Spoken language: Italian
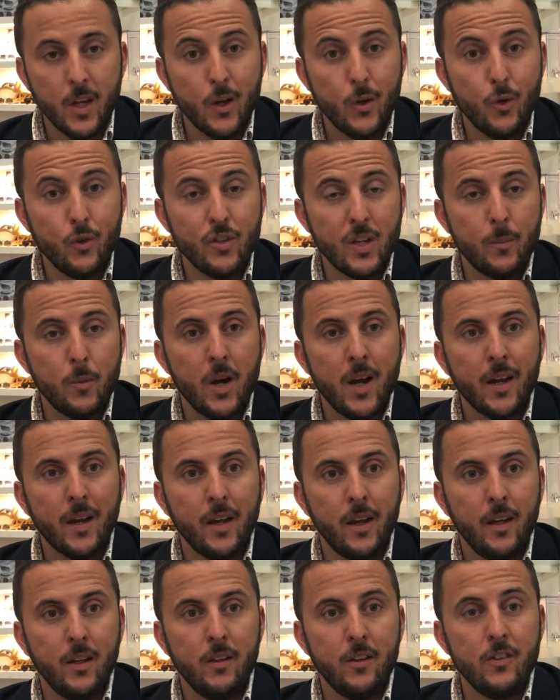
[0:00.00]
noi siamo
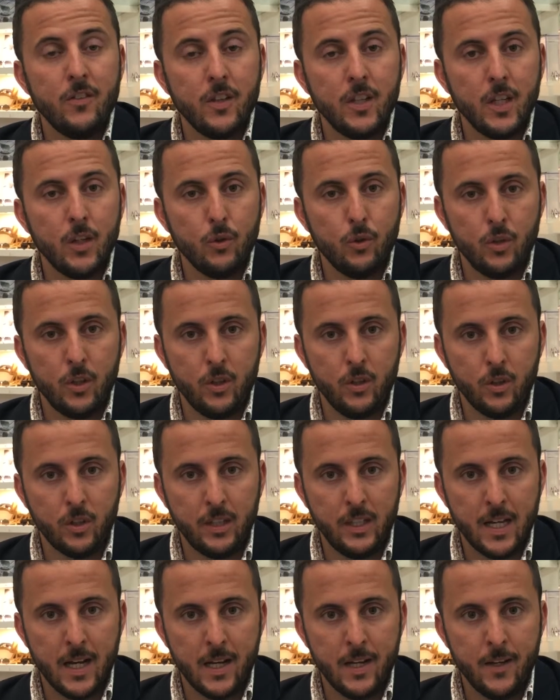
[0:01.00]
anche disegnatori di
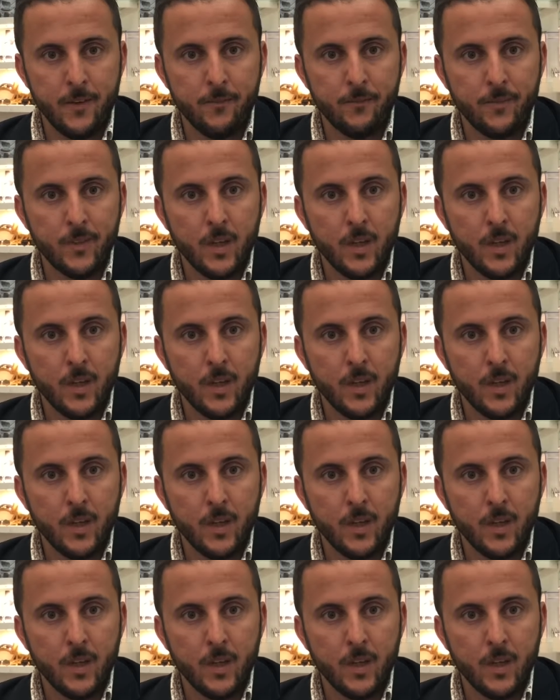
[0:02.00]
occhiali.